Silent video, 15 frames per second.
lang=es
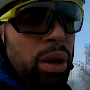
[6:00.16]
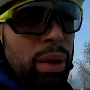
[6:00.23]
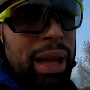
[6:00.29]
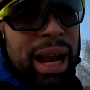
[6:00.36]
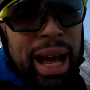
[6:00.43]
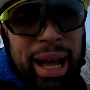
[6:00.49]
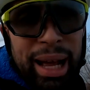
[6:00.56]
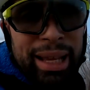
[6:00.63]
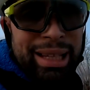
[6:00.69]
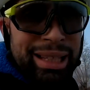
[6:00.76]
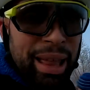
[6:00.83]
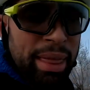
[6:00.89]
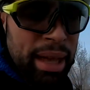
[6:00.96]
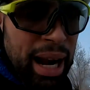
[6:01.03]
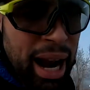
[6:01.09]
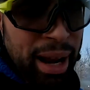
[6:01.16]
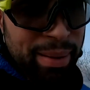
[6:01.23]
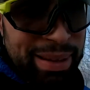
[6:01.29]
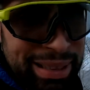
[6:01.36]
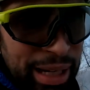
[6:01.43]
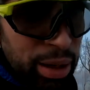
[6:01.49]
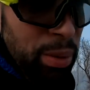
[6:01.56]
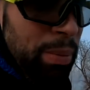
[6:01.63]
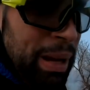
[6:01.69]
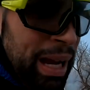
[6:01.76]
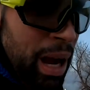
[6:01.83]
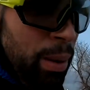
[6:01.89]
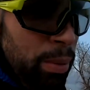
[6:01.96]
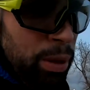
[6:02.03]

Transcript: lo de la distancia larga va a estar complicado